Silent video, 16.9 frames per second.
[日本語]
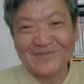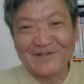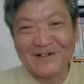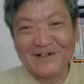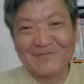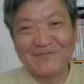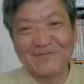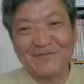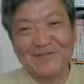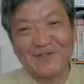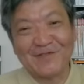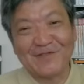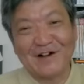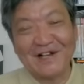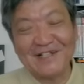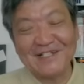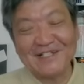まあ、これ、
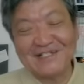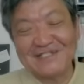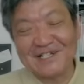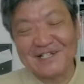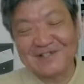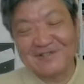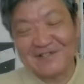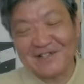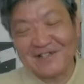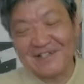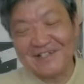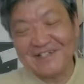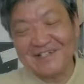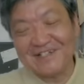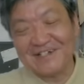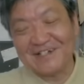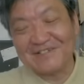ワインさんの
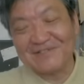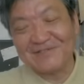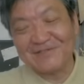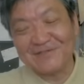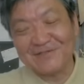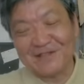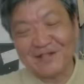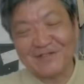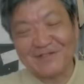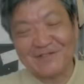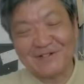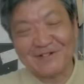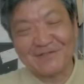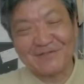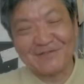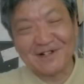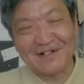ね、あのなんてい
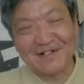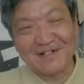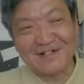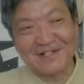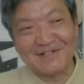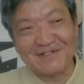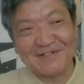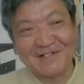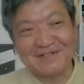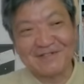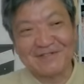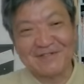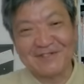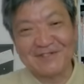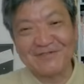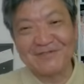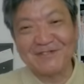うかこう考えではなく
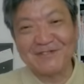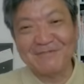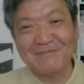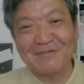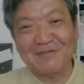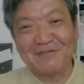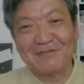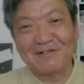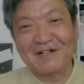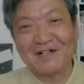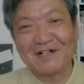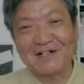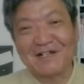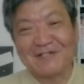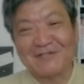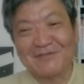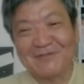て、習近平の考
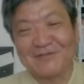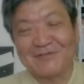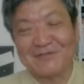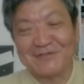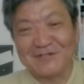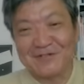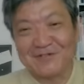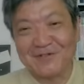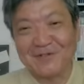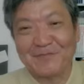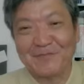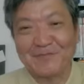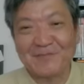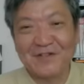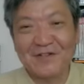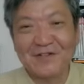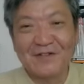えやと思うんですけど、
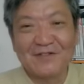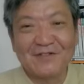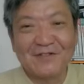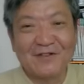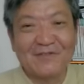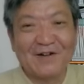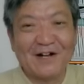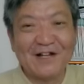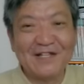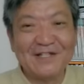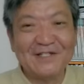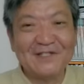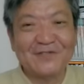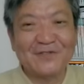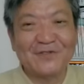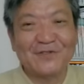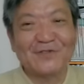
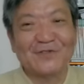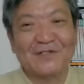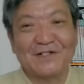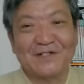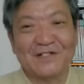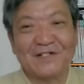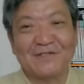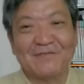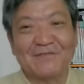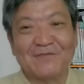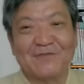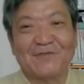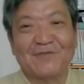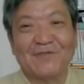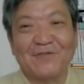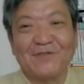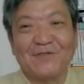ワインという人はね、もう
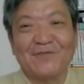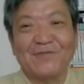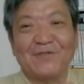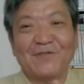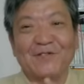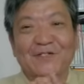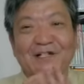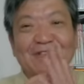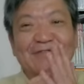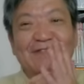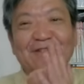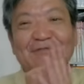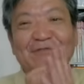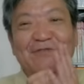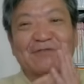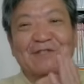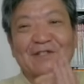こうもうひたす
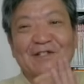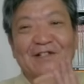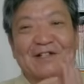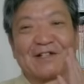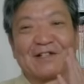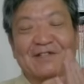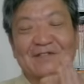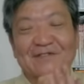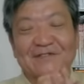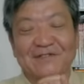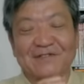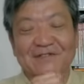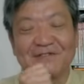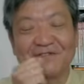らこれの人間なんですよ。